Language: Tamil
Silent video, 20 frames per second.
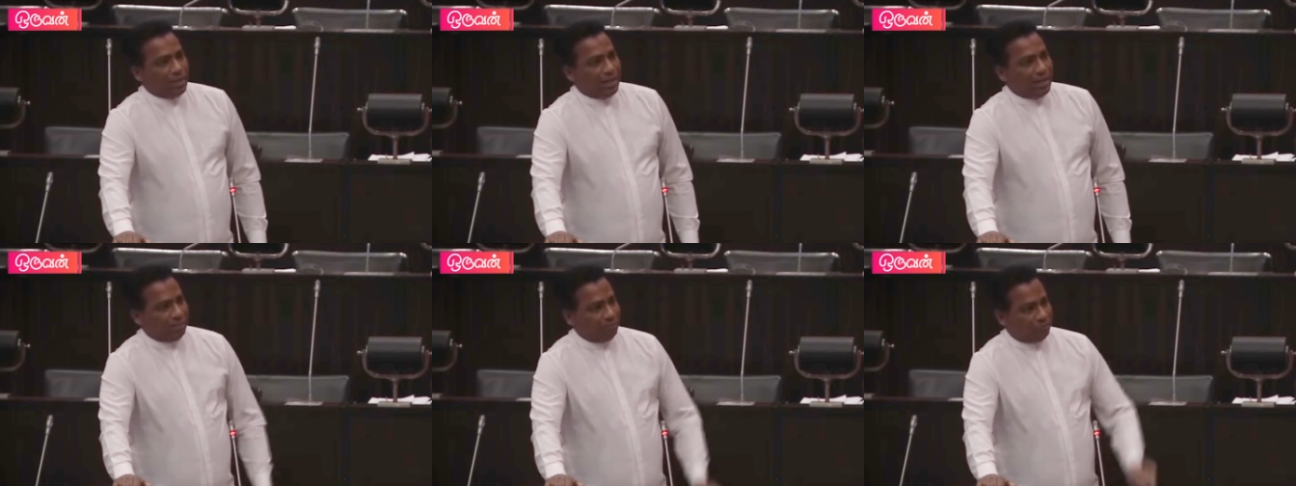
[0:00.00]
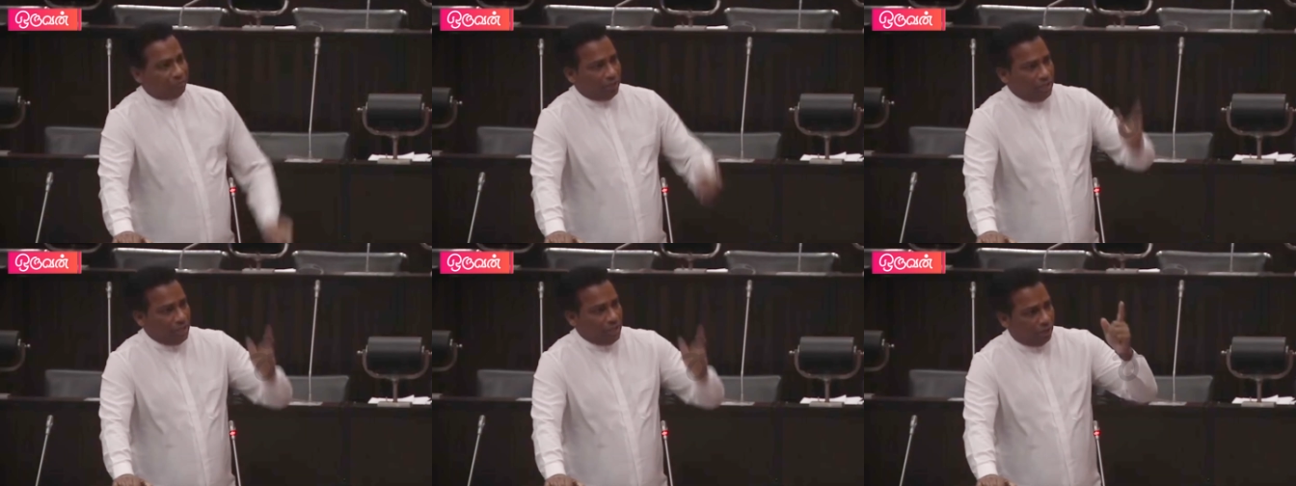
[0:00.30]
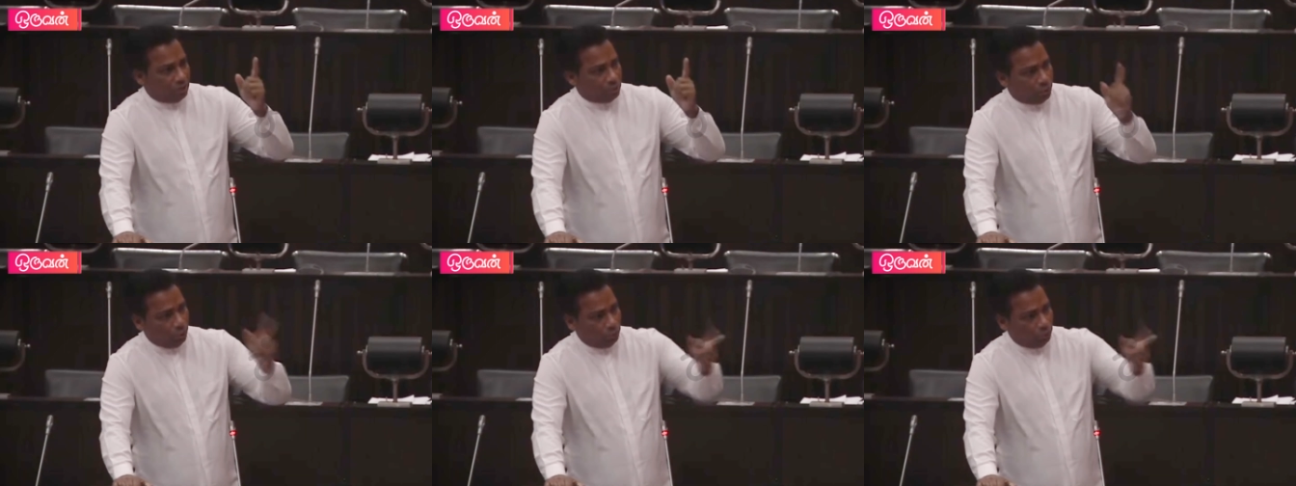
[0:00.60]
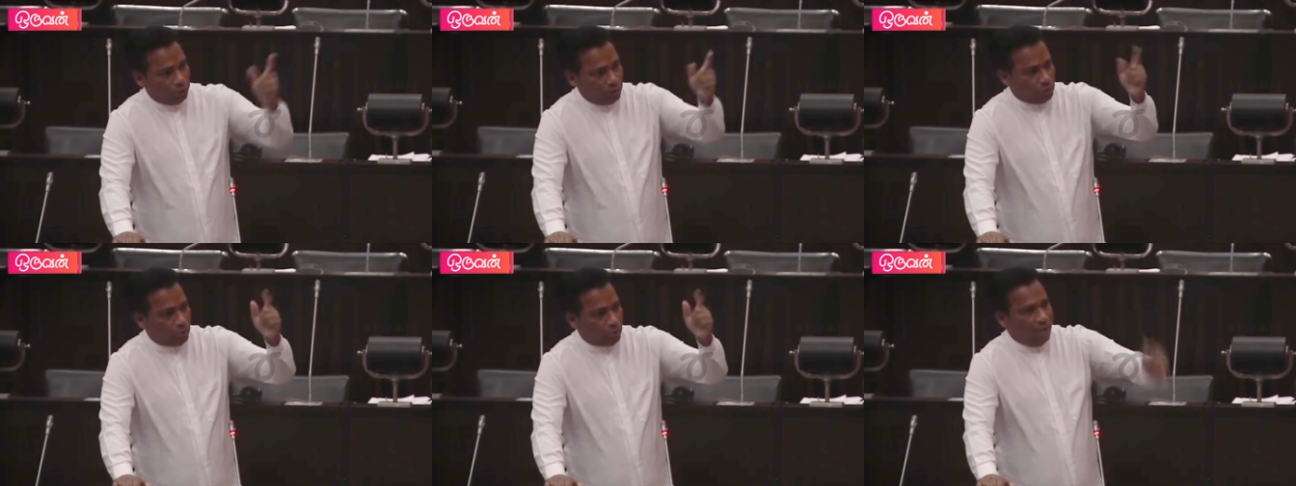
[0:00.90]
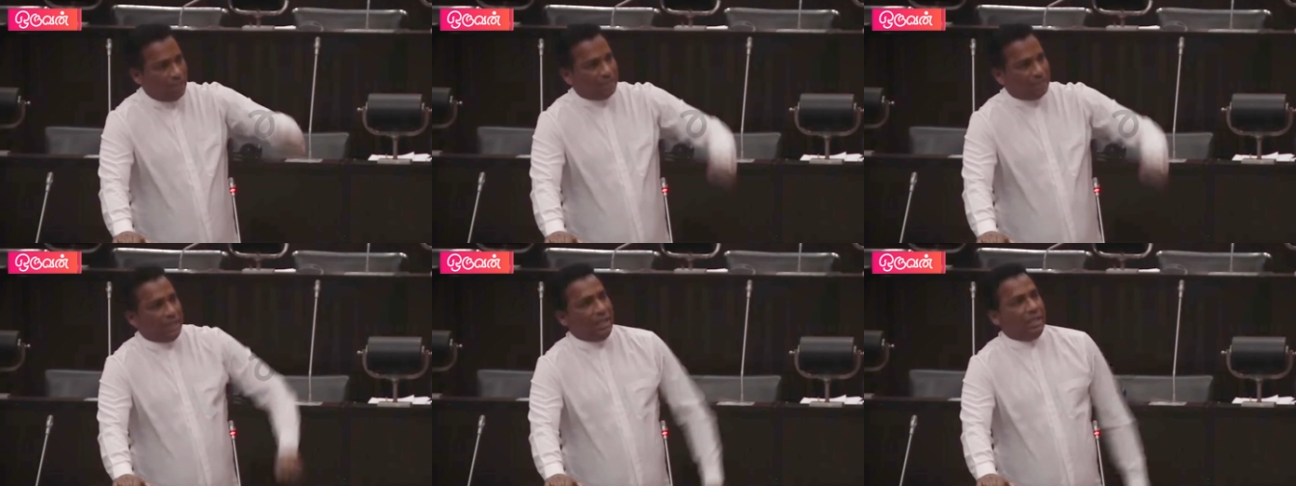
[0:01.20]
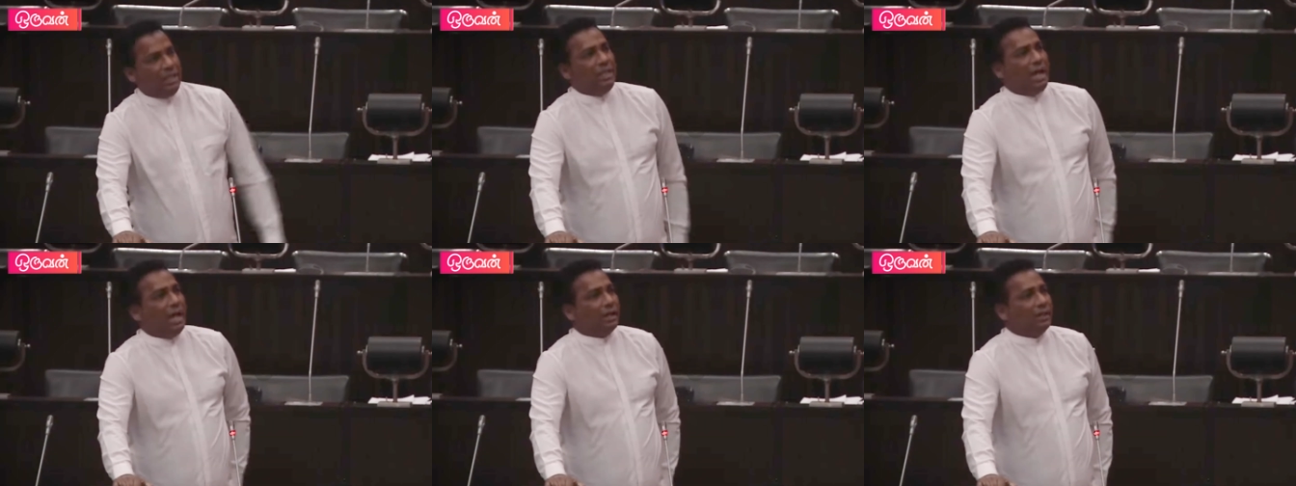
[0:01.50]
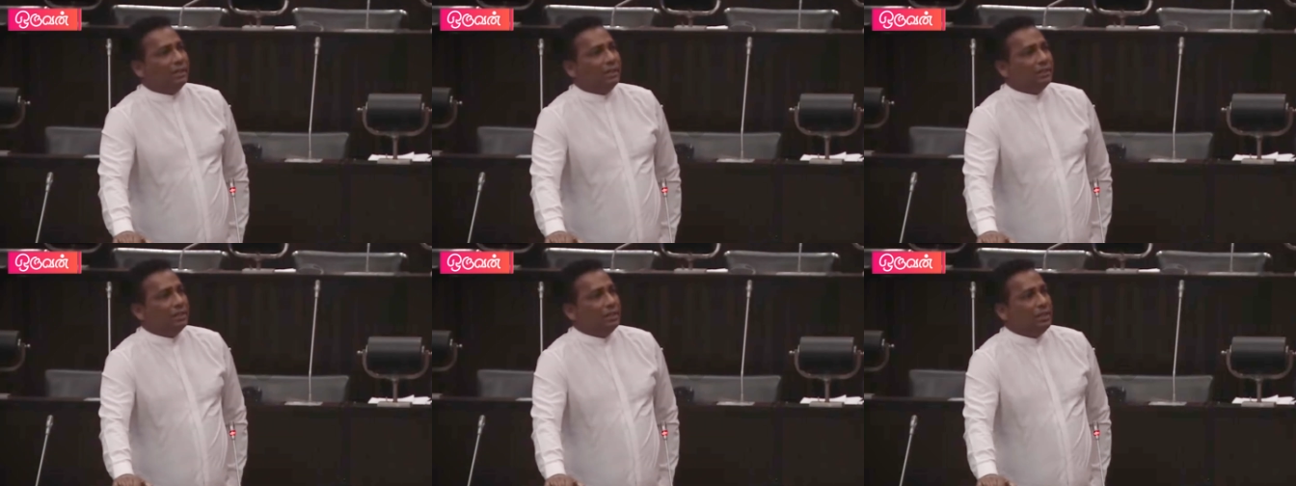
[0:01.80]
கத்தியினால் குத்தி கொலை
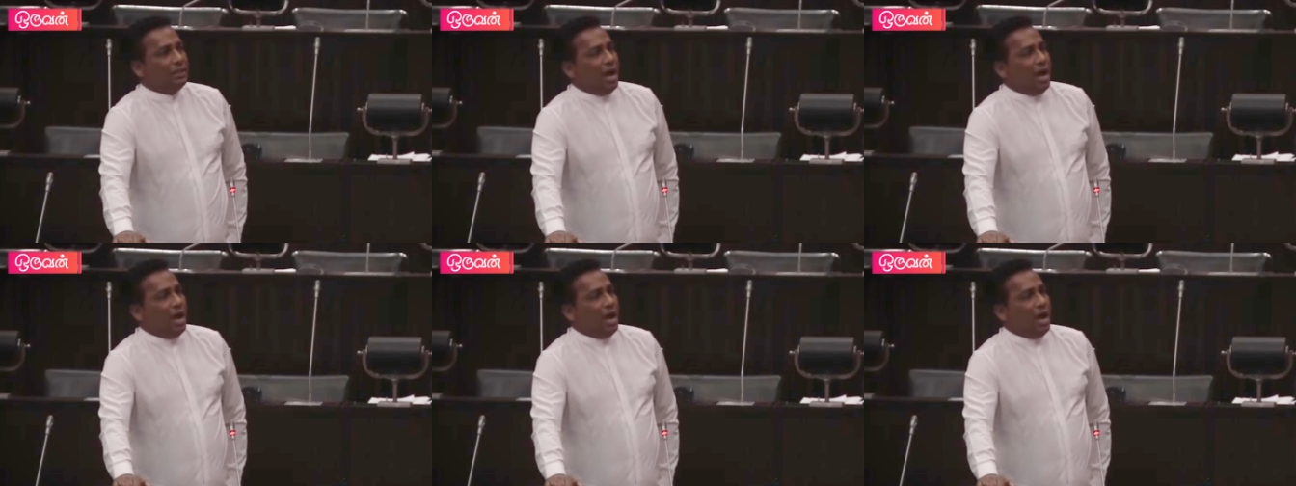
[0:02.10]
செய்திருந்தார்கள்